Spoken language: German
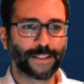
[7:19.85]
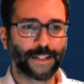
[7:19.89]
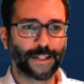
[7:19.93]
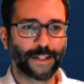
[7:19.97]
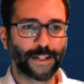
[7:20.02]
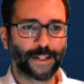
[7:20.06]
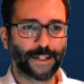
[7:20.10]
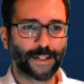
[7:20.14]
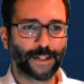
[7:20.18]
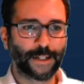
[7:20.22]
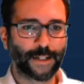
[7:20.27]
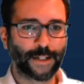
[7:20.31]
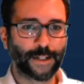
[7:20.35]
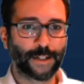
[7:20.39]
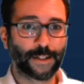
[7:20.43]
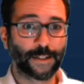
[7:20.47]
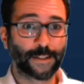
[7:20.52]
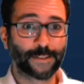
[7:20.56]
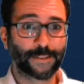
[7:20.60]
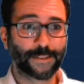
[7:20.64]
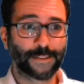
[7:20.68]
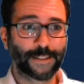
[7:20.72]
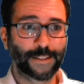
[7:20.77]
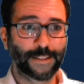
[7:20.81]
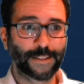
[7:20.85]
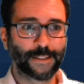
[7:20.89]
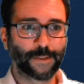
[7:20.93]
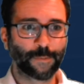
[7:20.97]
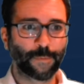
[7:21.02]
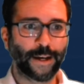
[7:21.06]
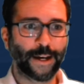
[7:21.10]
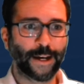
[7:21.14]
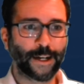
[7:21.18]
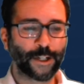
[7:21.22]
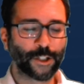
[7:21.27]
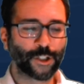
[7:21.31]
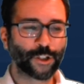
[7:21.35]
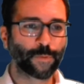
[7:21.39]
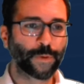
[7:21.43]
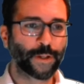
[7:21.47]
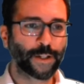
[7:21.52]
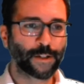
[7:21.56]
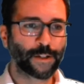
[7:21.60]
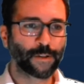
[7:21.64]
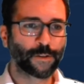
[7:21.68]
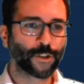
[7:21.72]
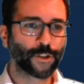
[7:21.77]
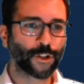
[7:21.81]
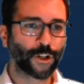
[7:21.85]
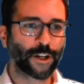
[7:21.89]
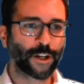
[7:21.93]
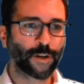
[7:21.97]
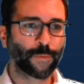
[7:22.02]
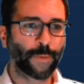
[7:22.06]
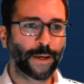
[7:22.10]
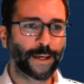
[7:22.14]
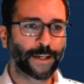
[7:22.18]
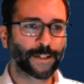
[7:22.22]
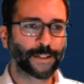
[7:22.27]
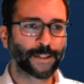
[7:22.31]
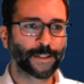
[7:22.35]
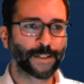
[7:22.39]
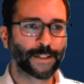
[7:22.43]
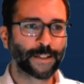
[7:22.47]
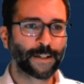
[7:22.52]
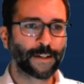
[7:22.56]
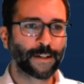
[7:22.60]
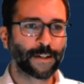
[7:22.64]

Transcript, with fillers: äh, Siege bei acht Spielen schon eine Menge.